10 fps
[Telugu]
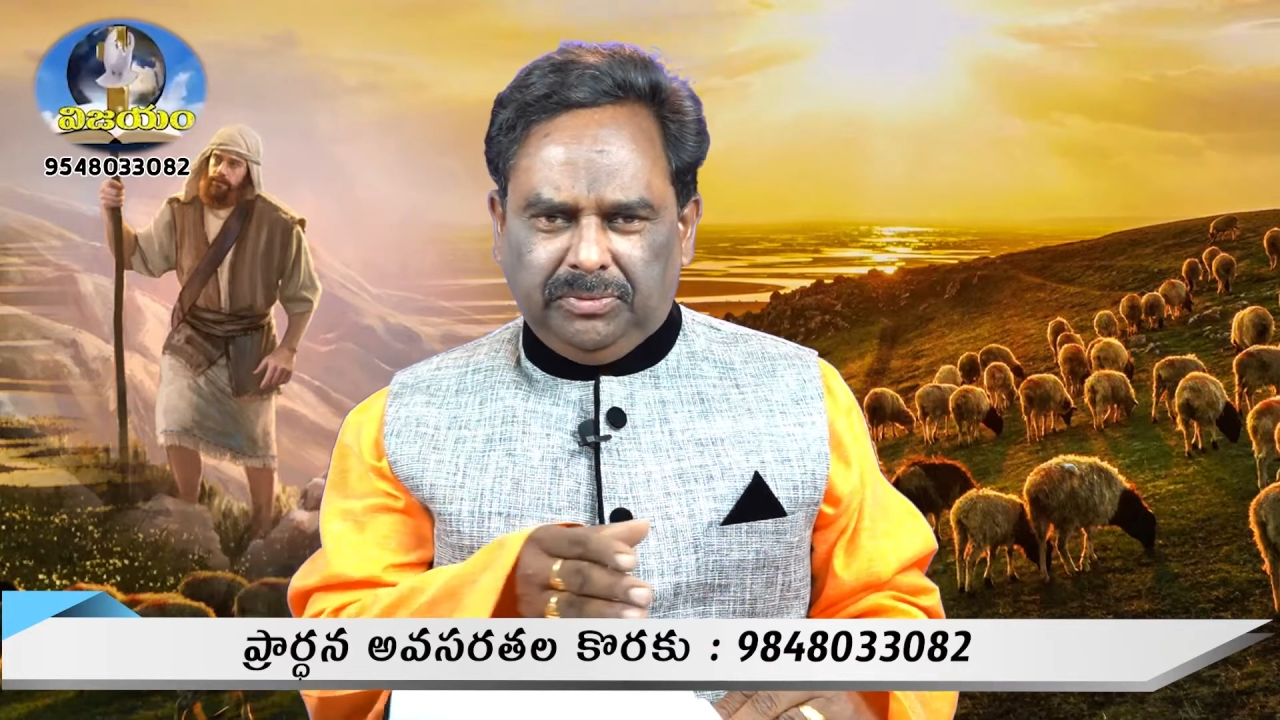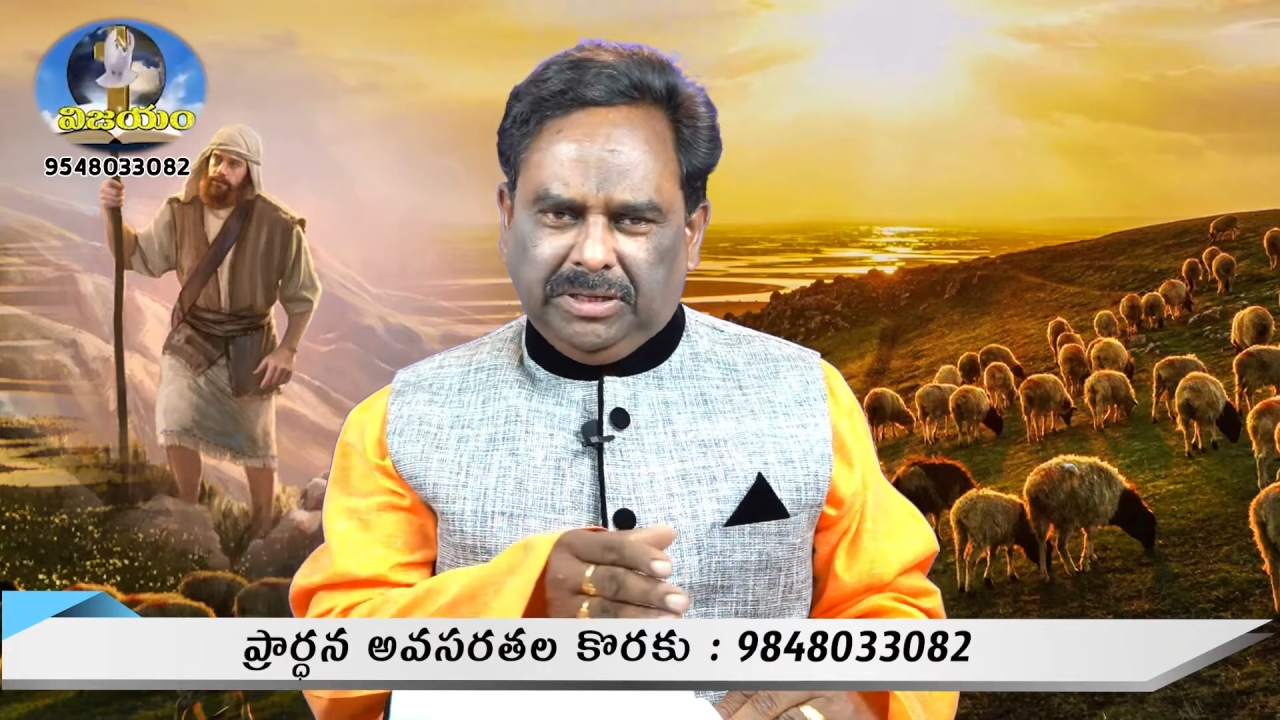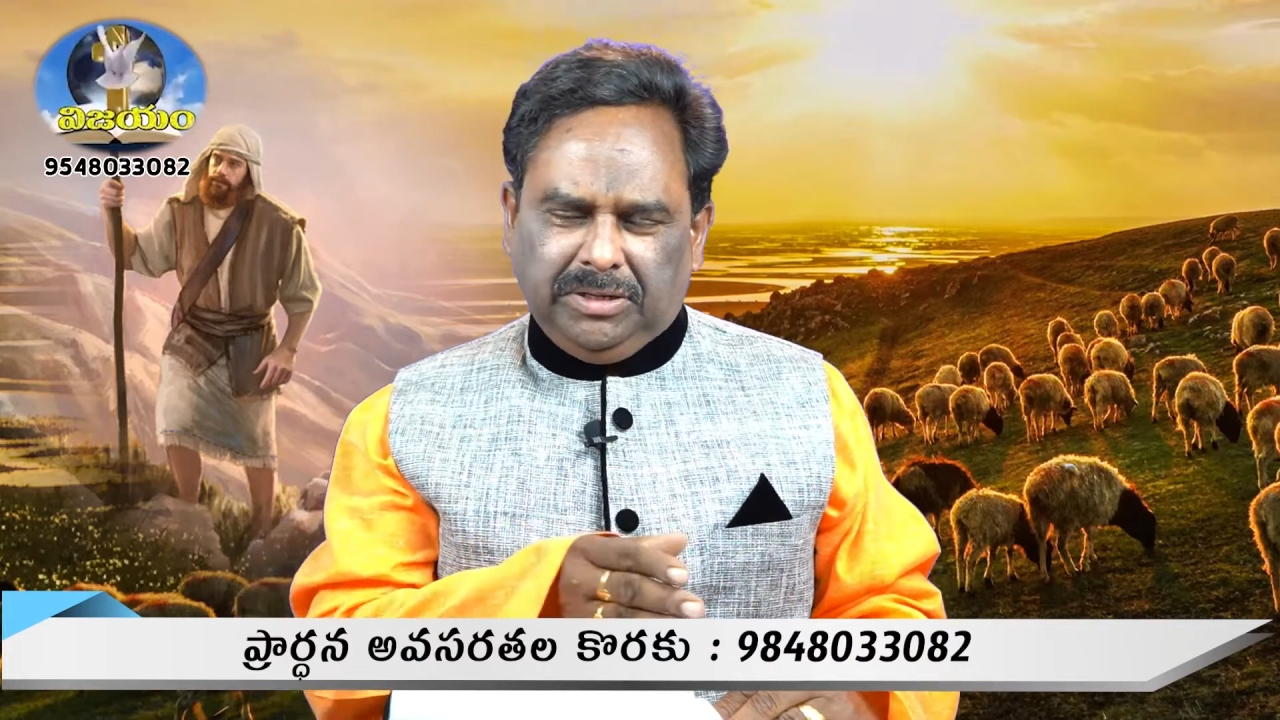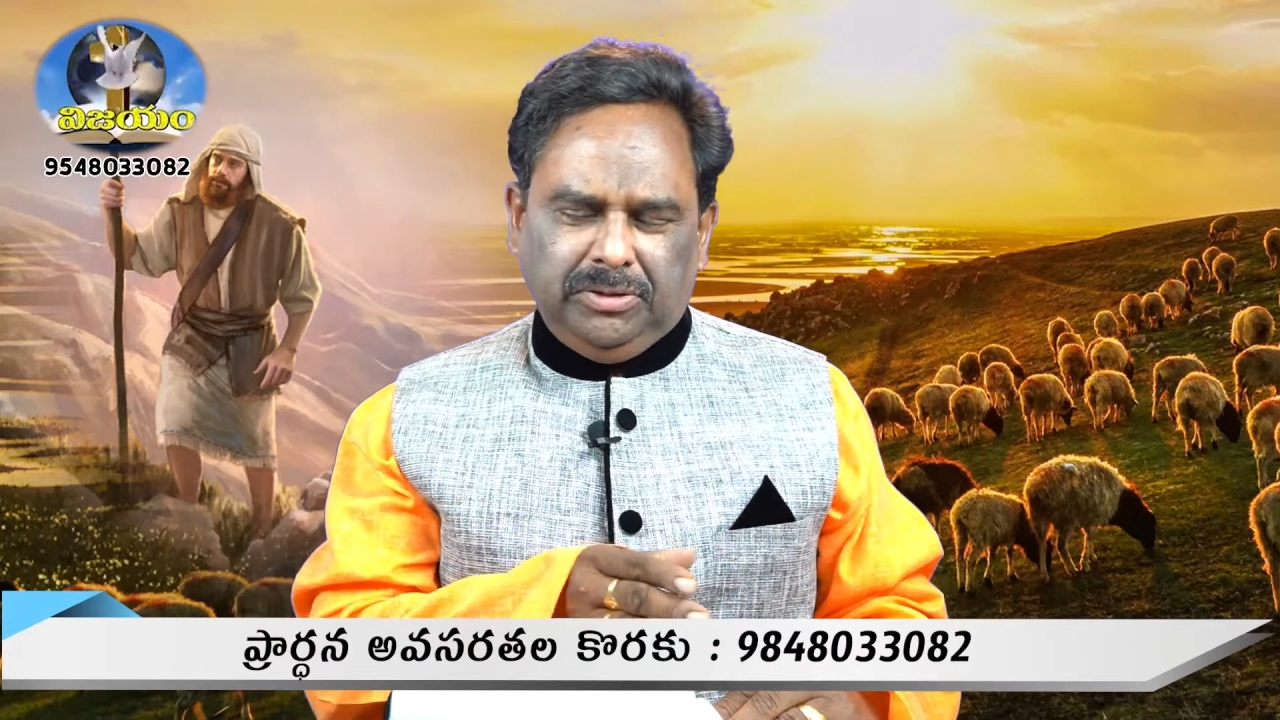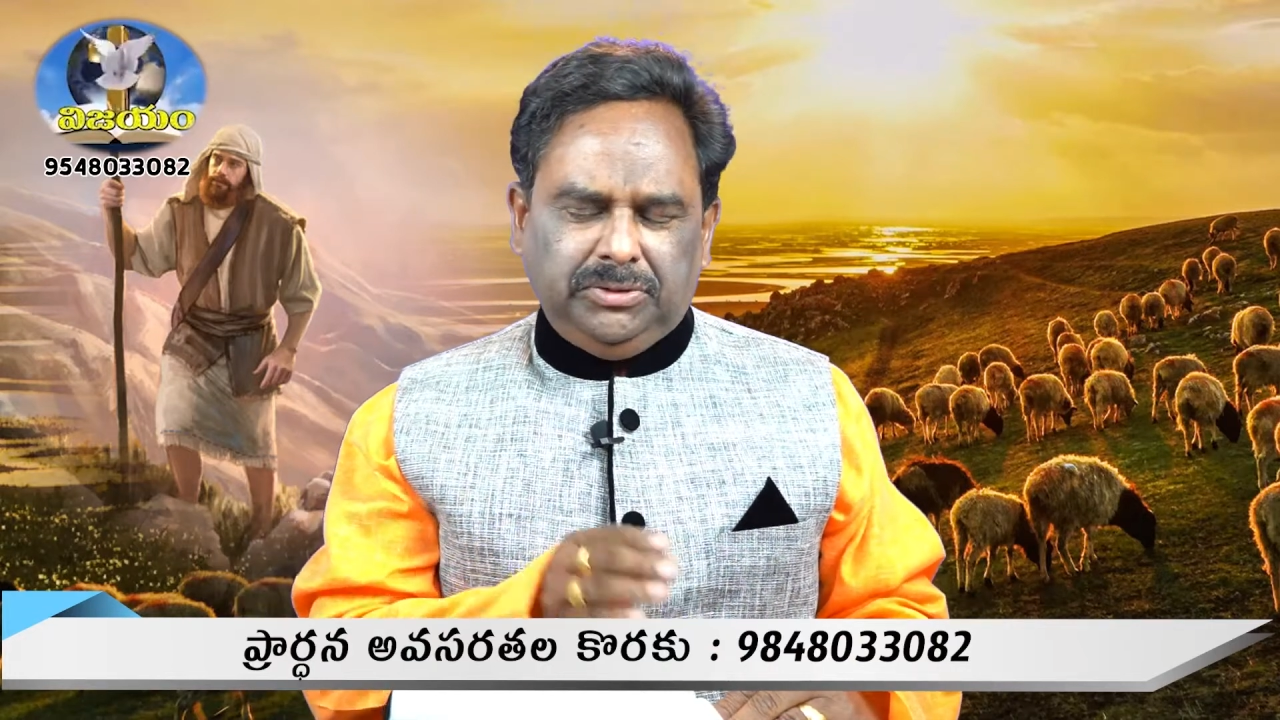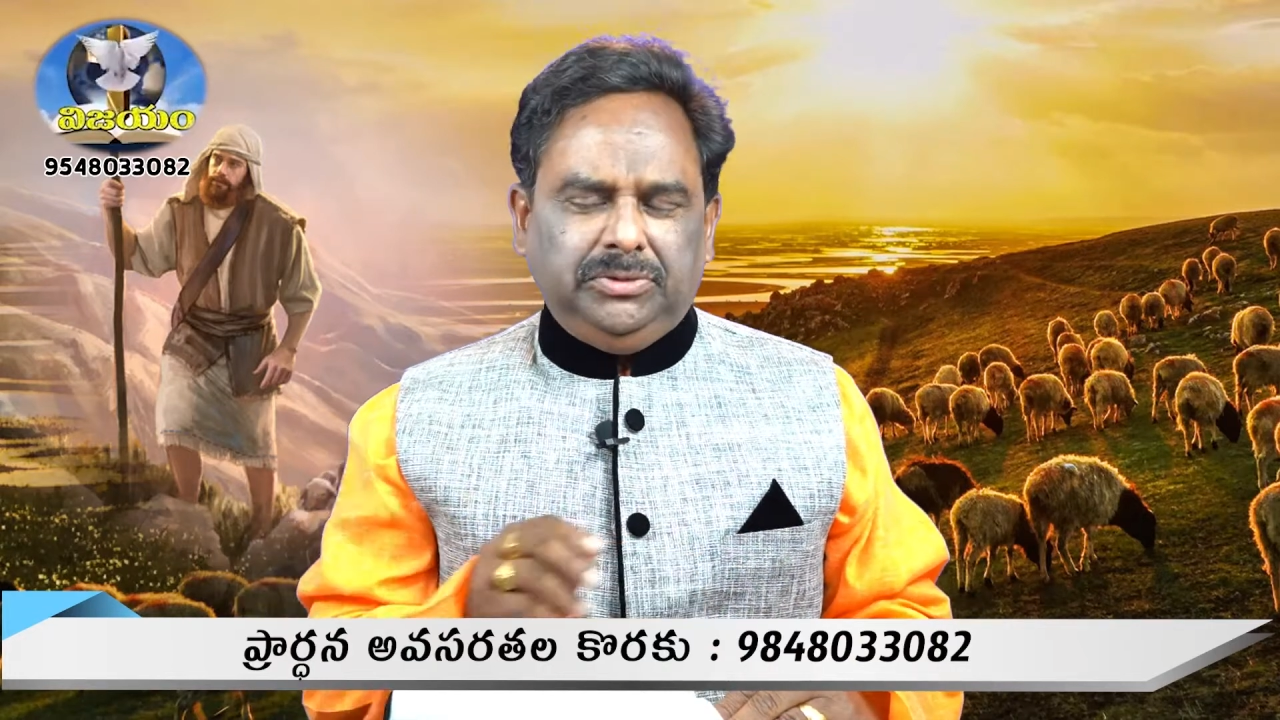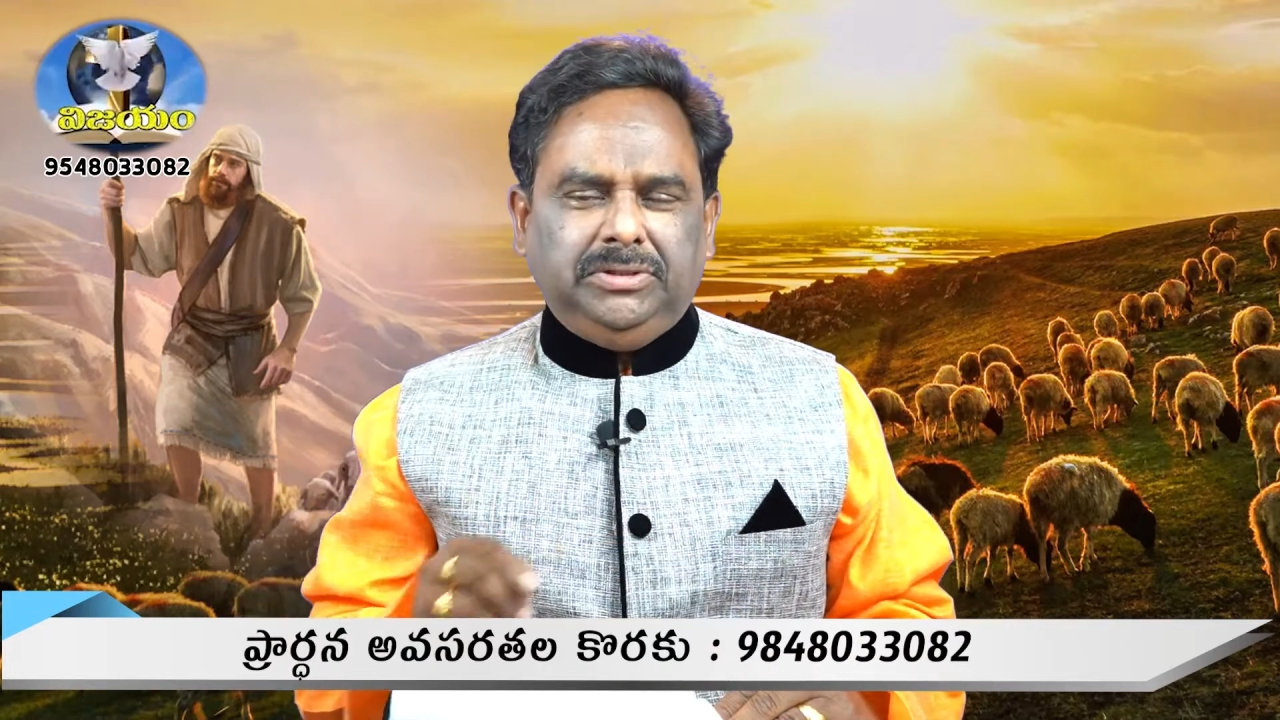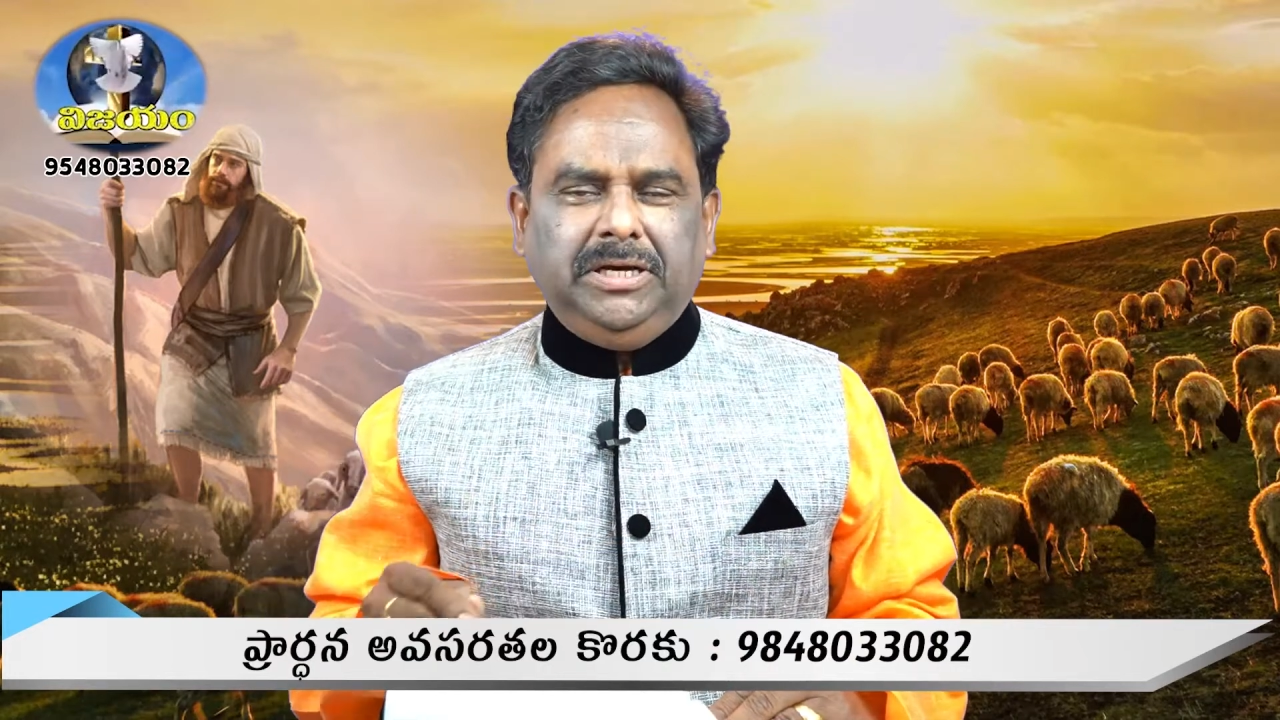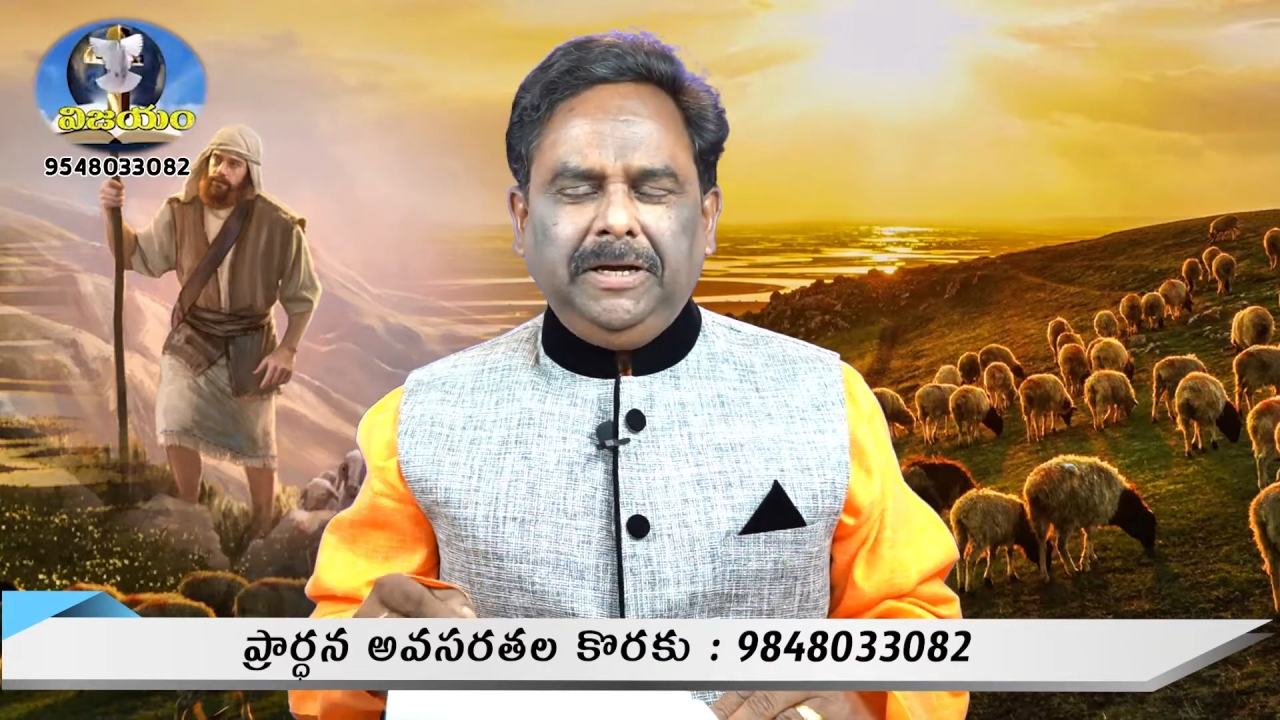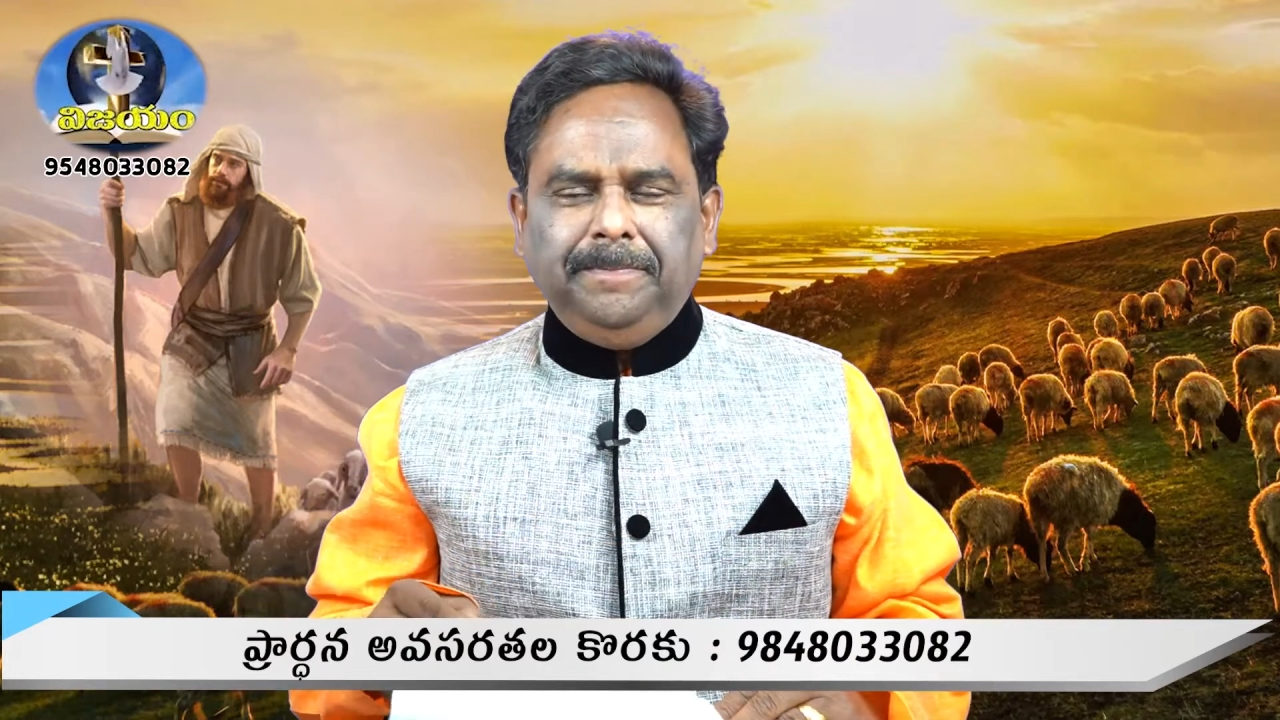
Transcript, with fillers: వాక్యంలో చూస్తే